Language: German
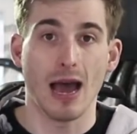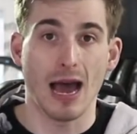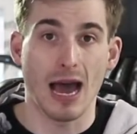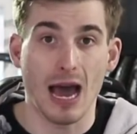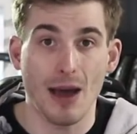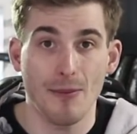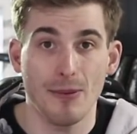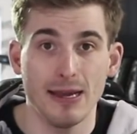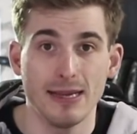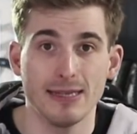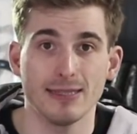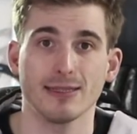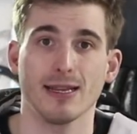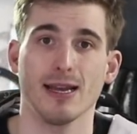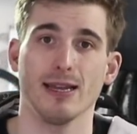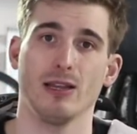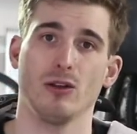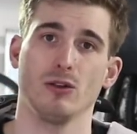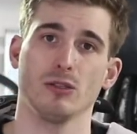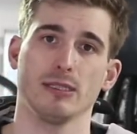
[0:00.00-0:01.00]
Aber es
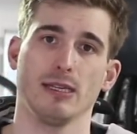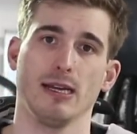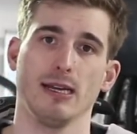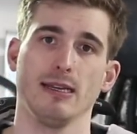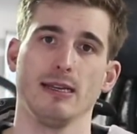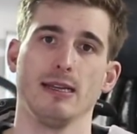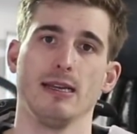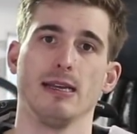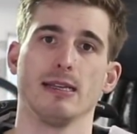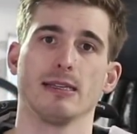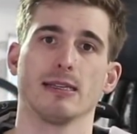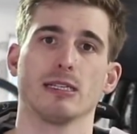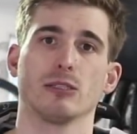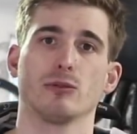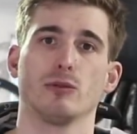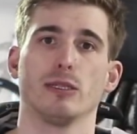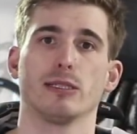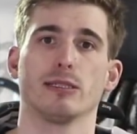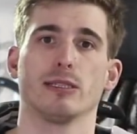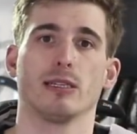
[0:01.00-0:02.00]
kann auch sein, dass
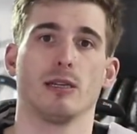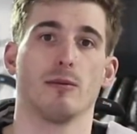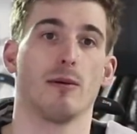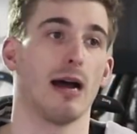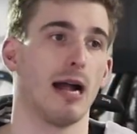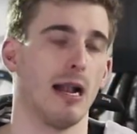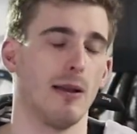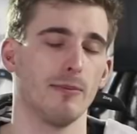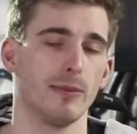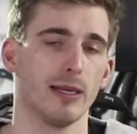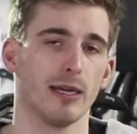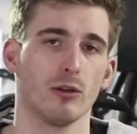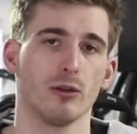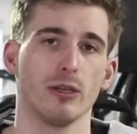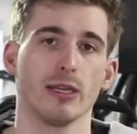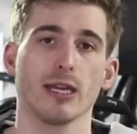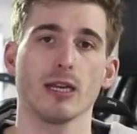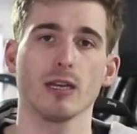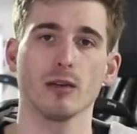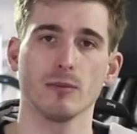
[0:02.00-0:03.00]
du jetzt nach einem halben Jahr noch
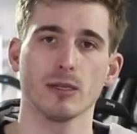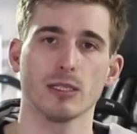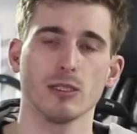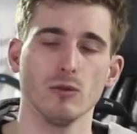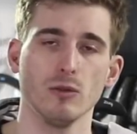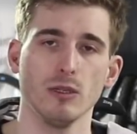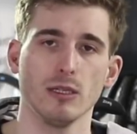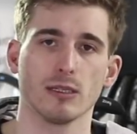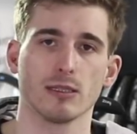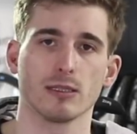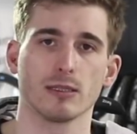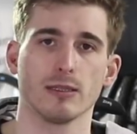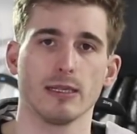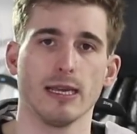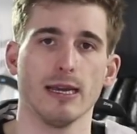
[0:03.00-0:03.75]
eine Reklamation hast.